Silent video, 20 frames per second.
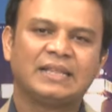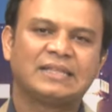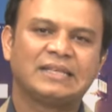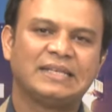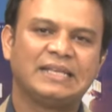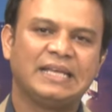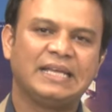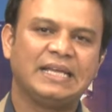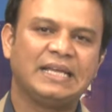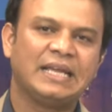
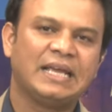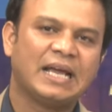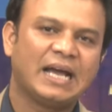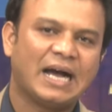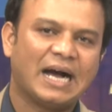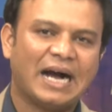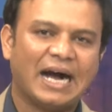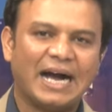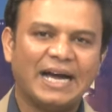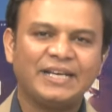তিনি
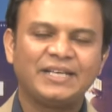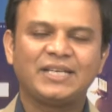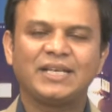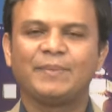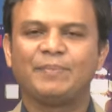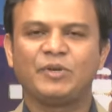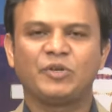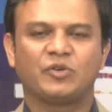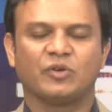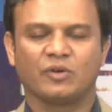
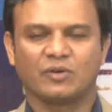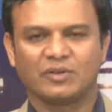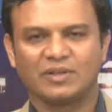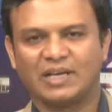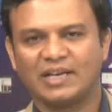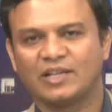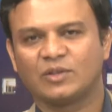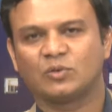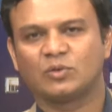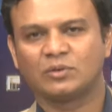আইটি বিষয়ক
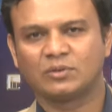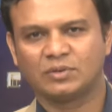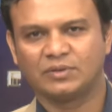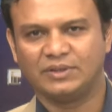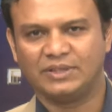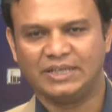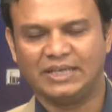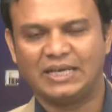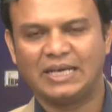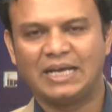নানা তথ্য
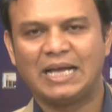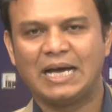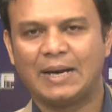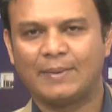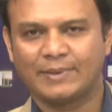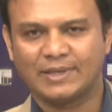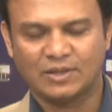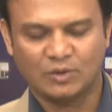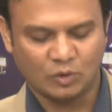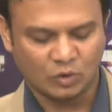দিয়ে
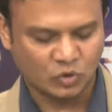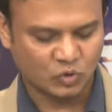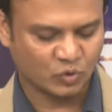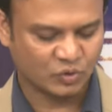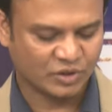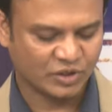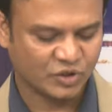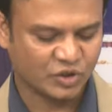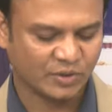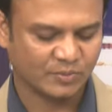আমাদের
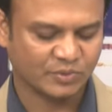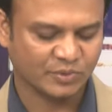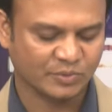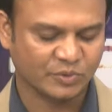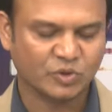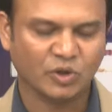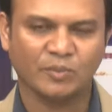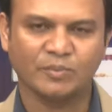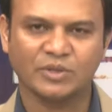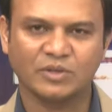দর্শকদের
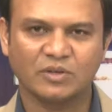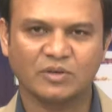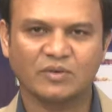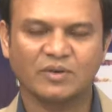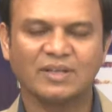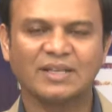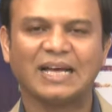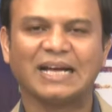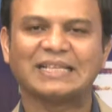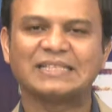সবসময় সমৃদ্ধ
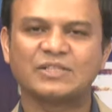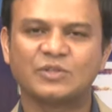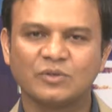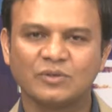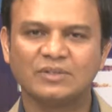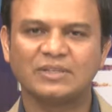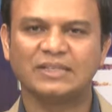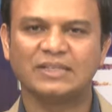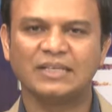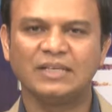করেন
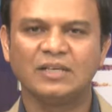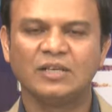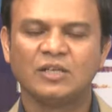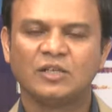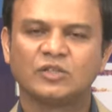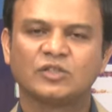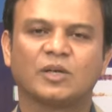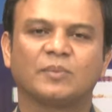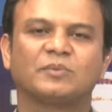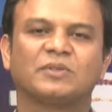আজকেও তিনি
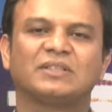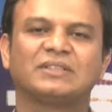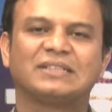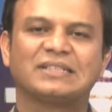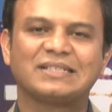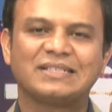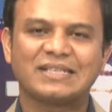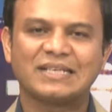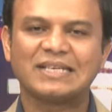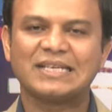সফটওয়্যার
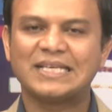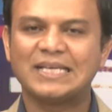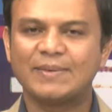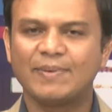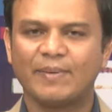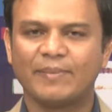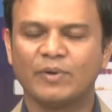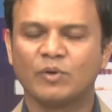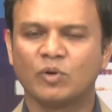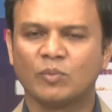টেস্টিং
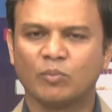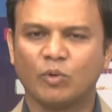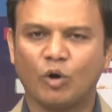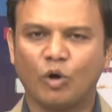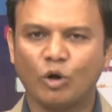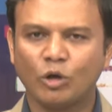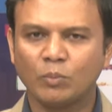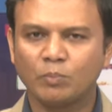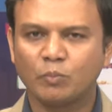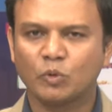কিভাবে খুব
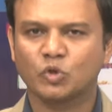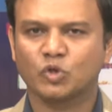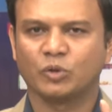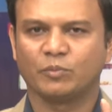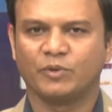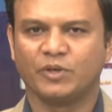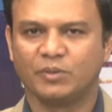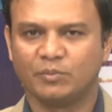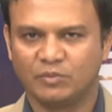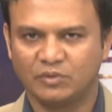অল্প
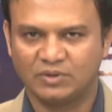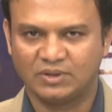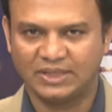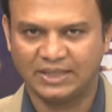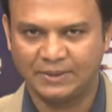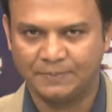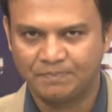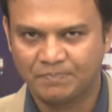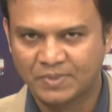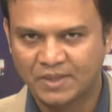সময়ের
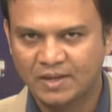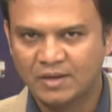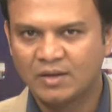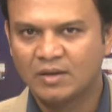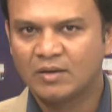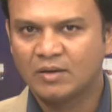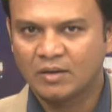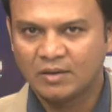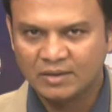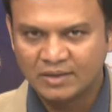মধ্যে
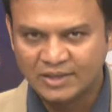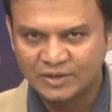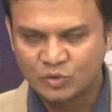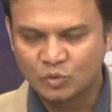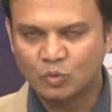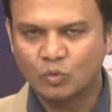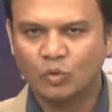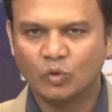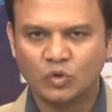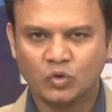
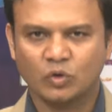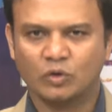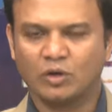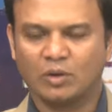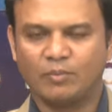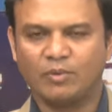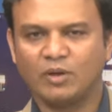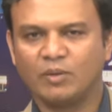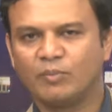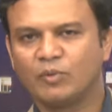কিছু কৌশল
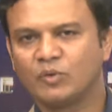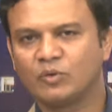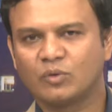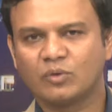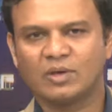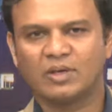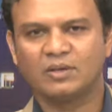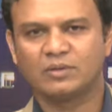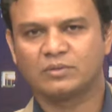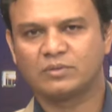অবলম্বন
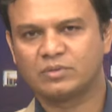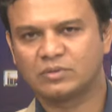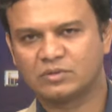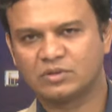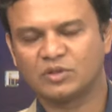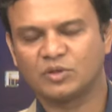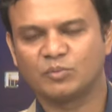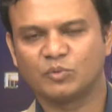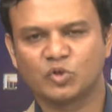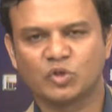করে
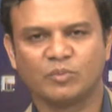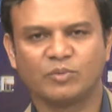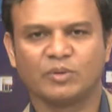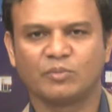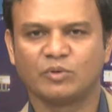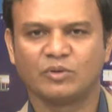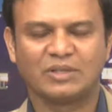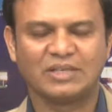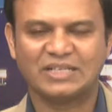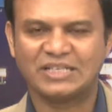দ্রুততম
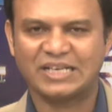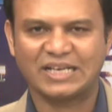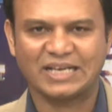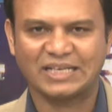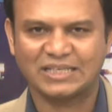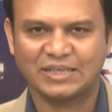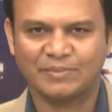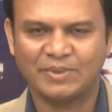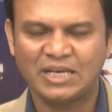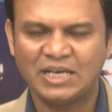সময়ের মধ্যে
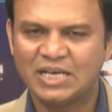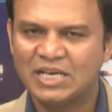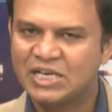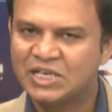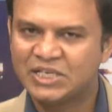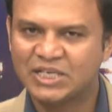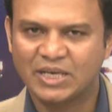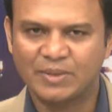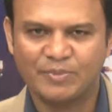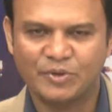শেখা যাবে
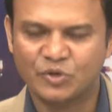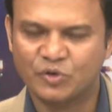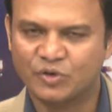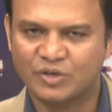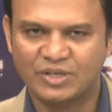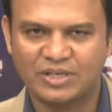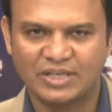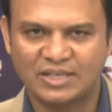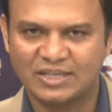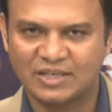সেই
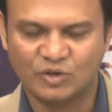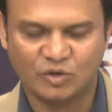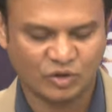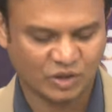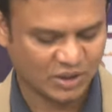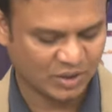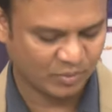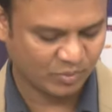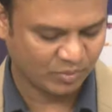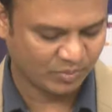বিষয়টি নিয়ে তিনি
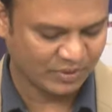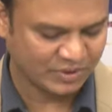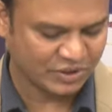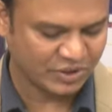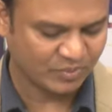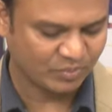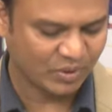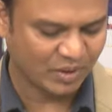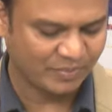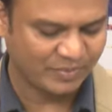কথা বলবেন
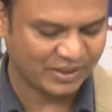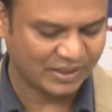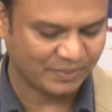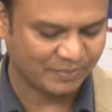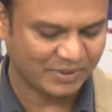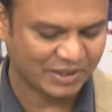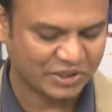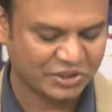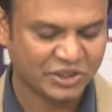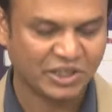শিবলু আহমেদ
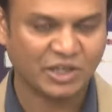আপনাকে